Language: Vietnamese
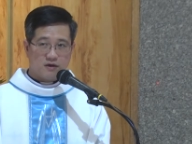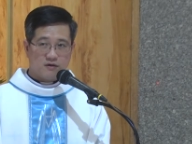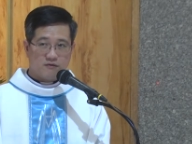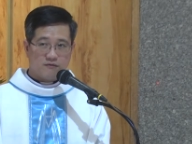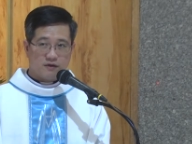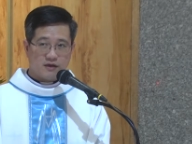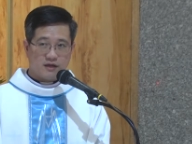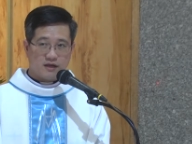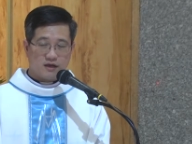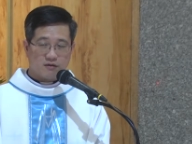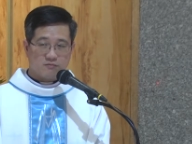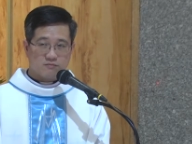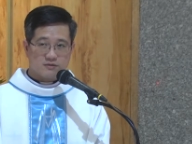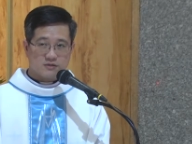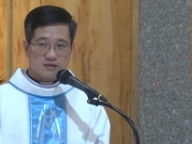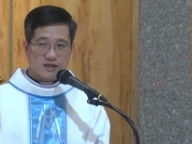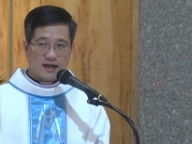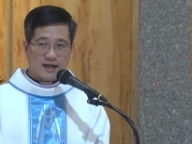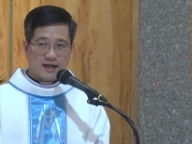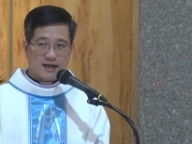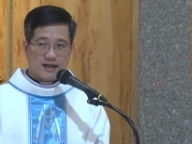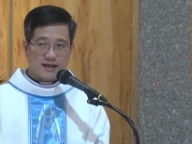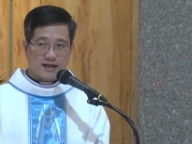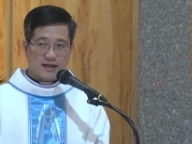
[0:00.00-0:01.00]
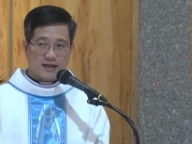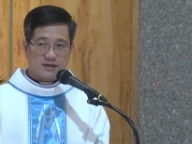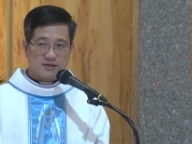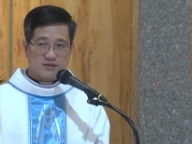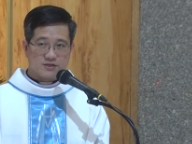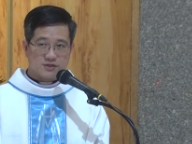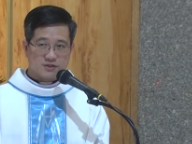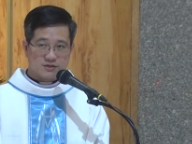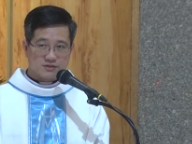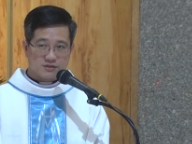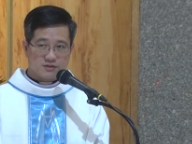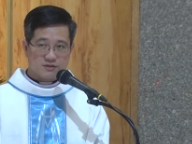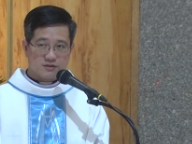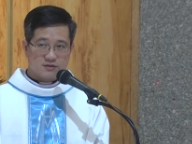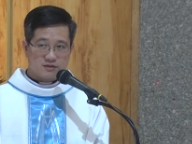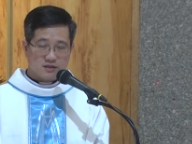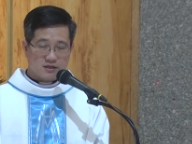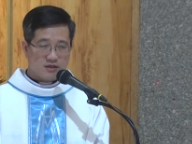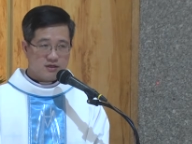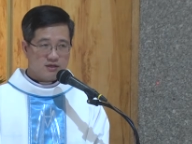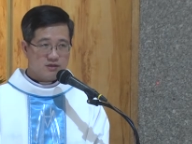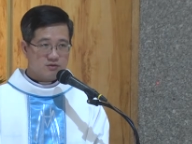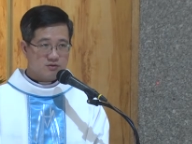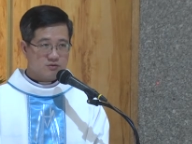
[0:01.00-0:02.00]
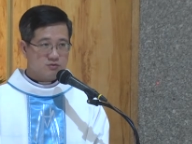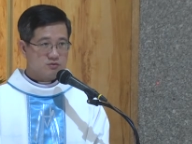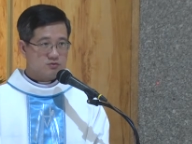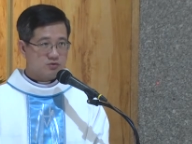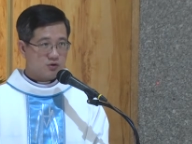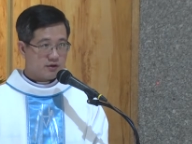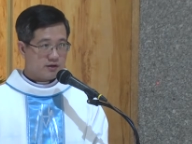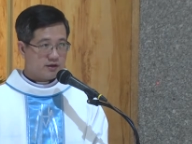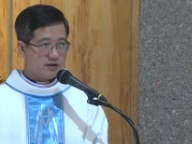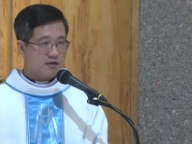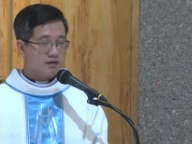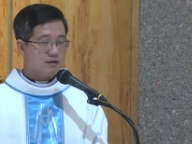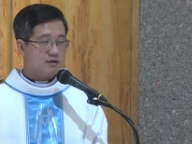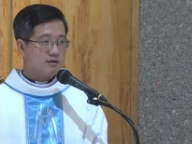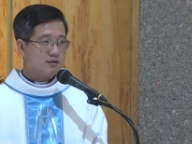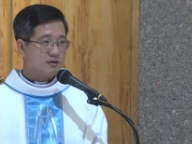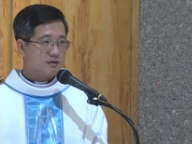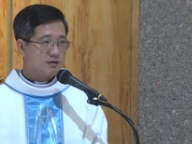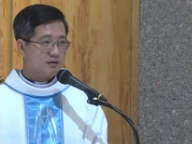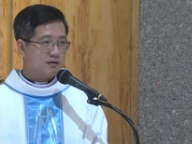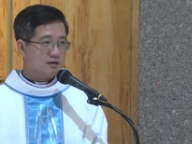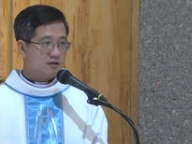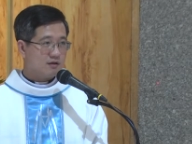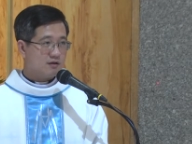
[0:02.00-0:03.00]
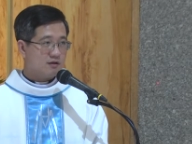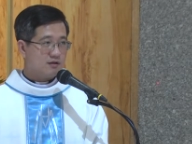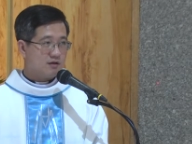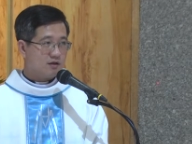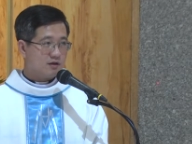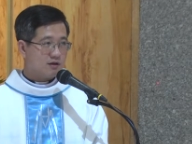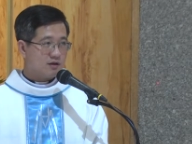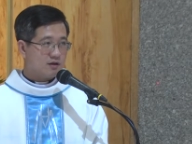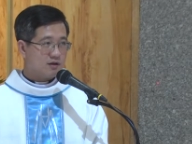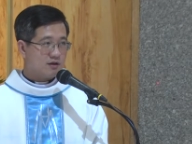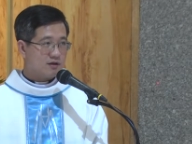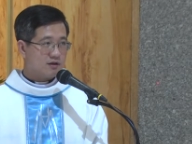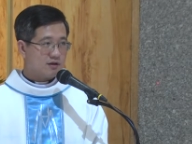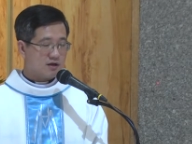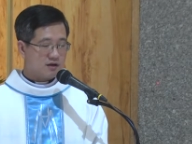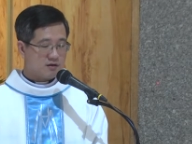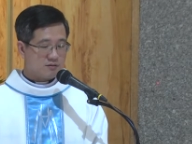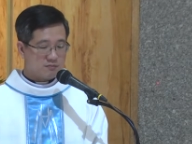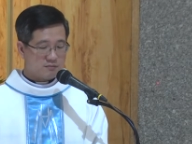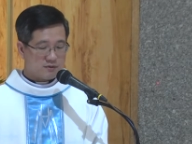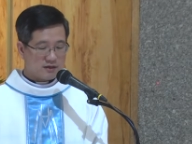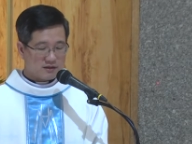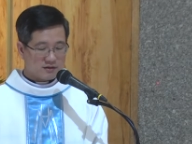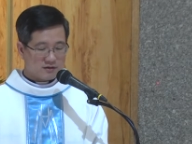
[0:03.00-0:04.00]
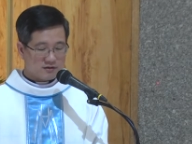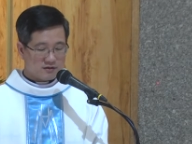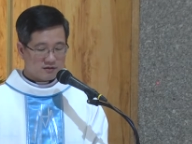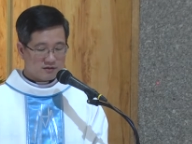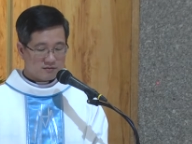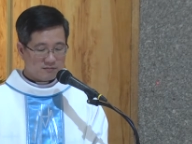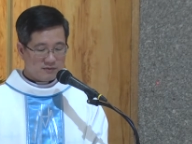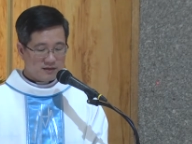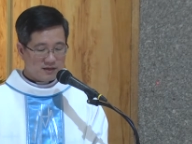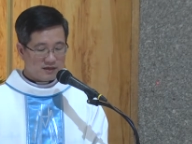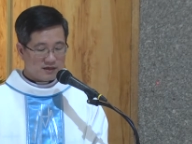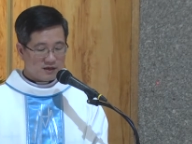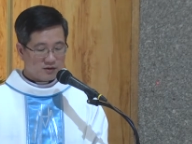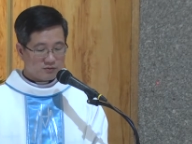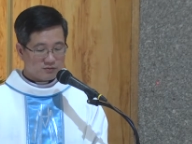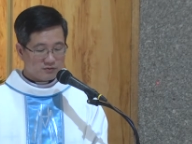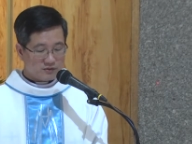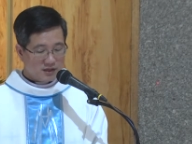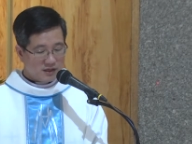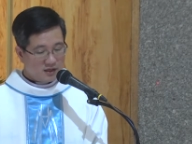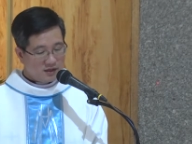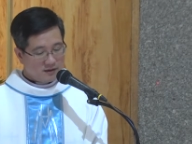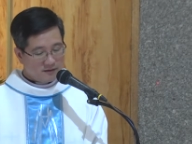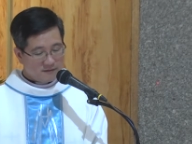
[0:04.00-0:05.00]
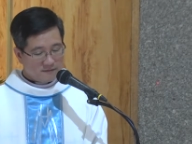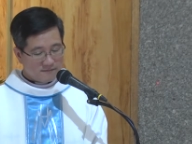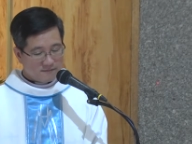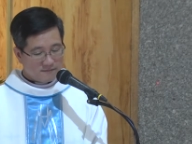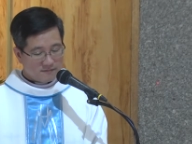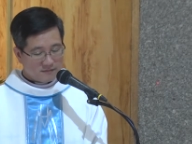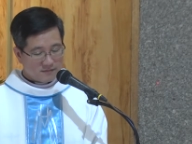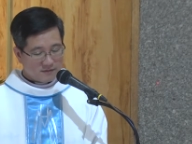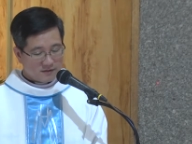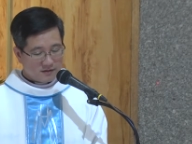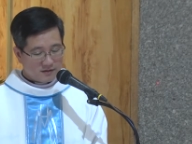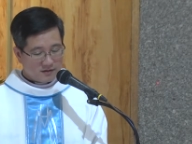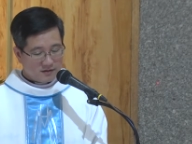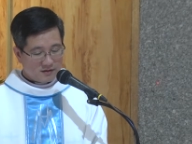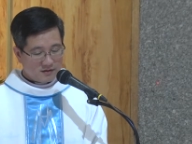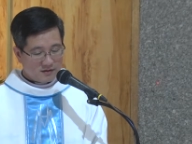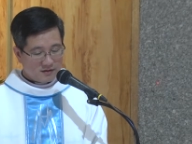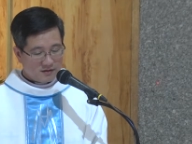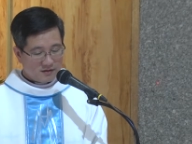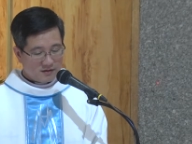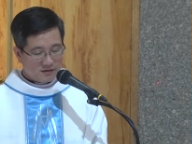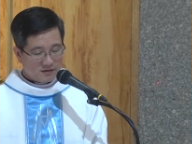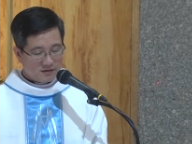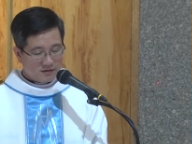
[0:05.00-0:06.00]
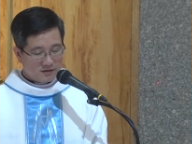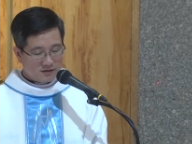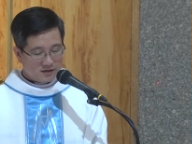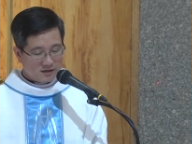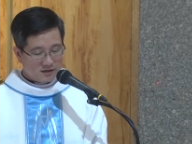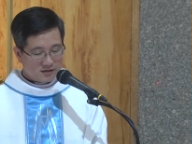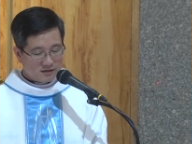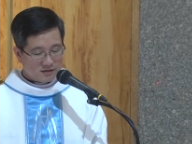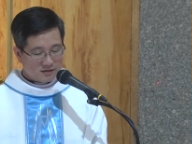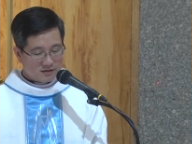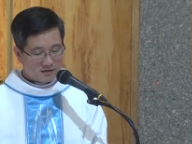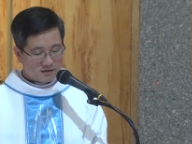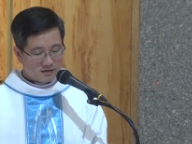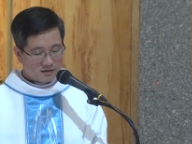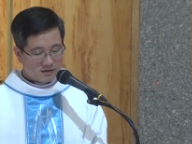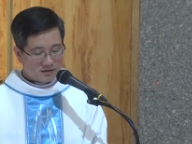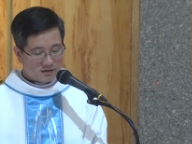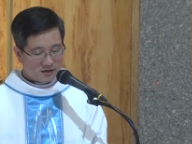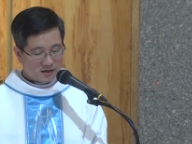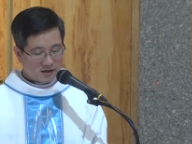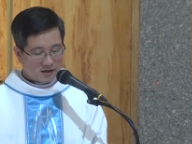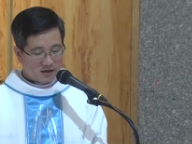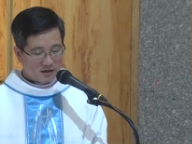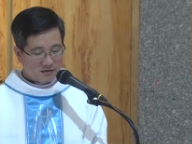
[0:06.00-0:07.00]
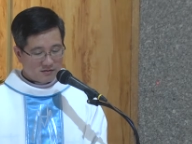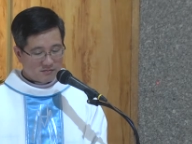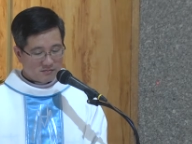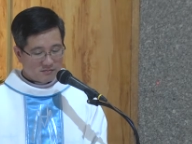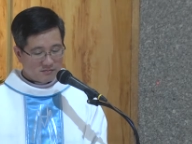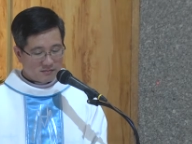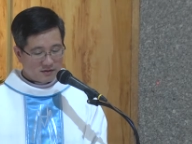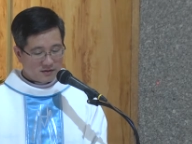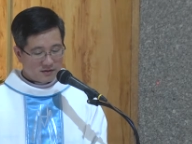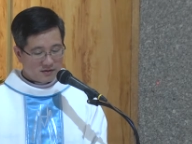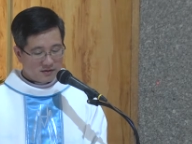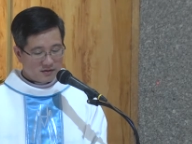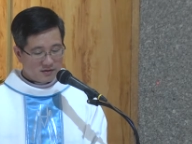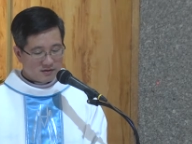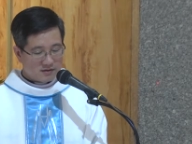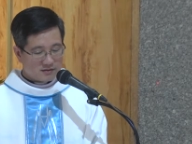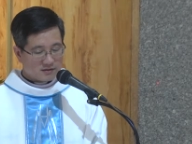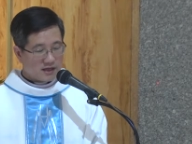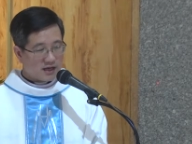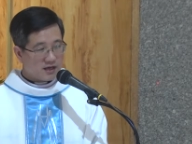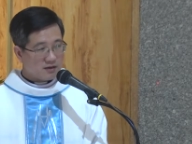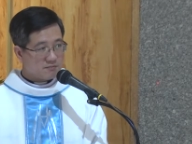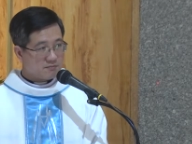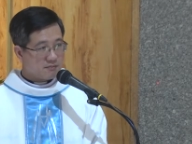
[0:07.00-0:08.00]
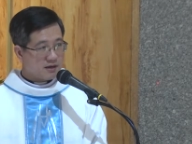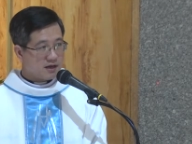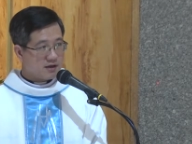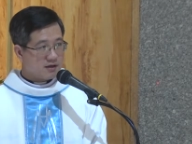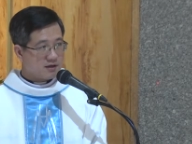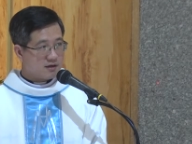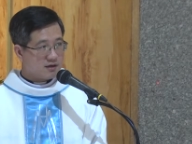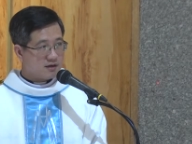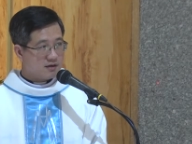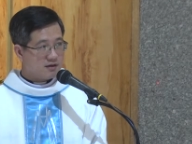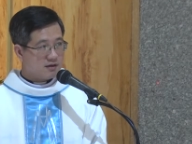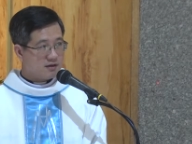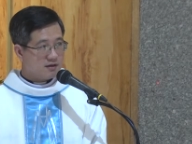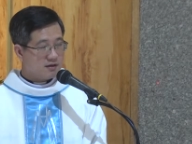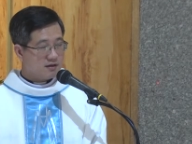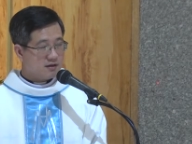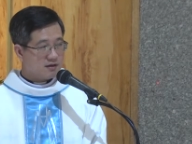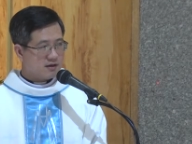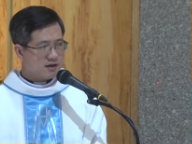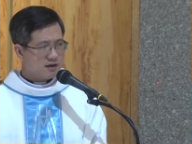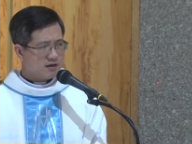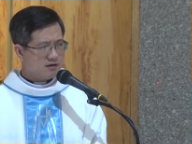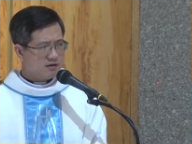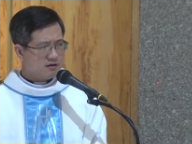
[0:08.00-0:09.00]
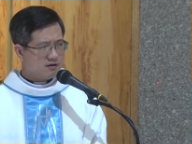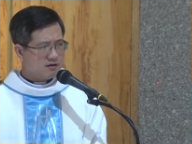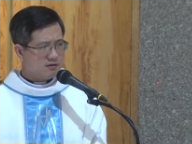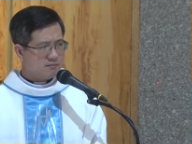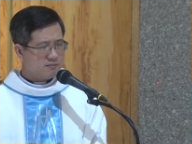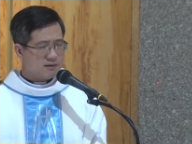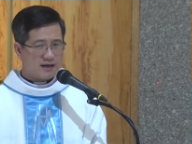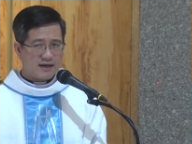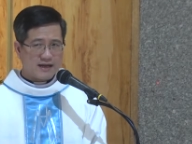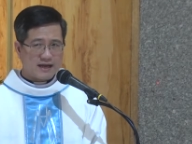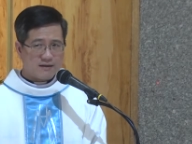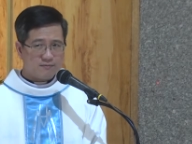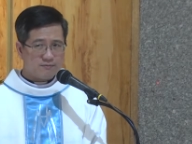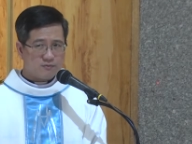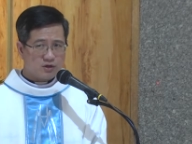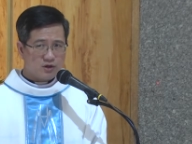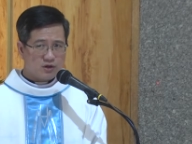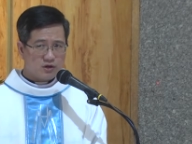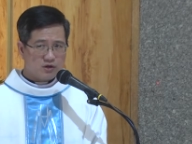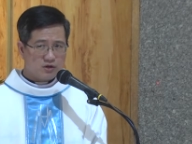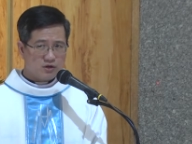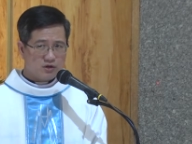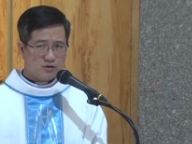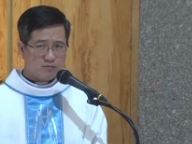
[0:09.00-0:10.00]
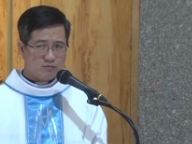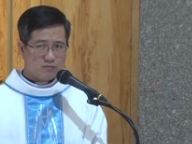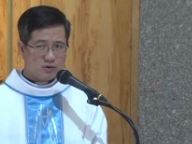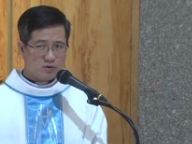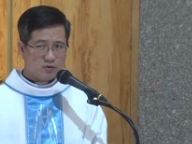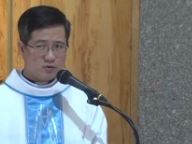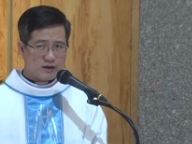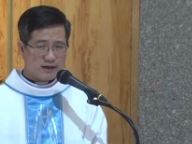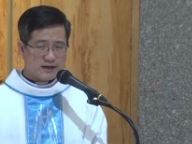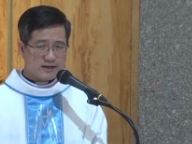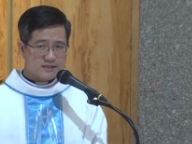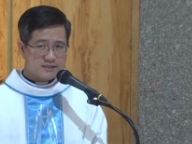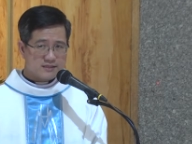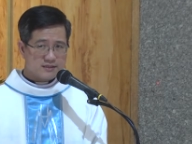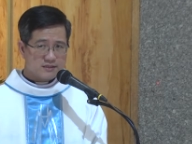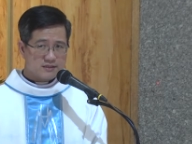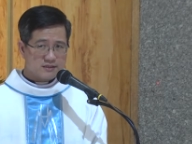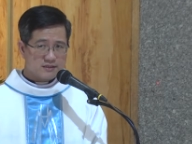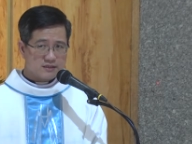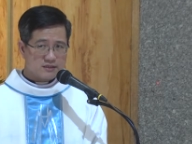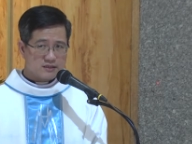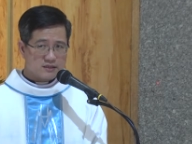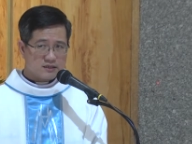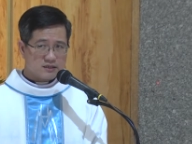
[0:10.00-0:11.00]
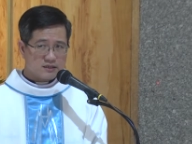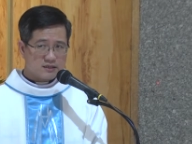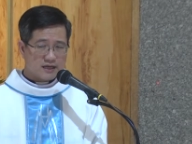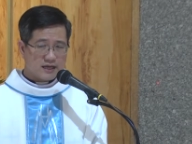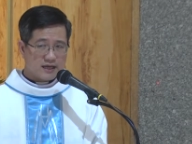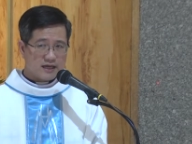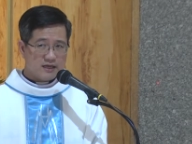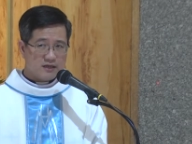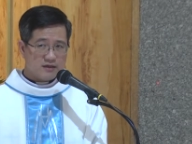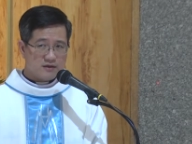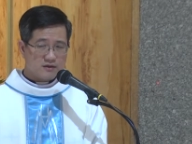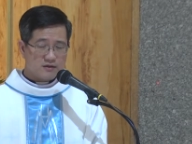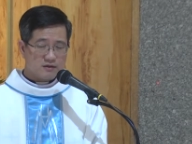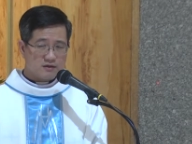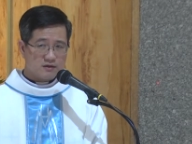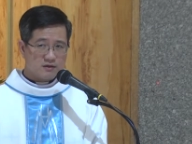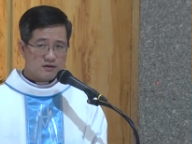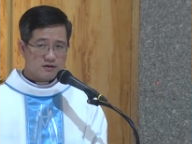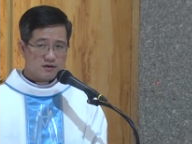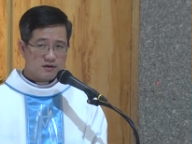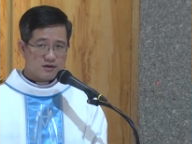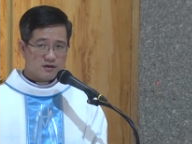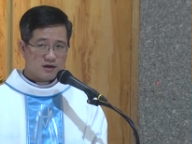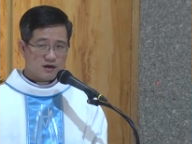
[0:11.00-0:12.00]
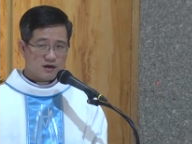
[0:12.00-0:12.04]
bởi vì ông ta là trưởng ty thu thuế, cho nên ông là người biết đầu tiên. Cho nên ông mới thắc mắc, cái người mà làm cho người mù ăn xin thấy được,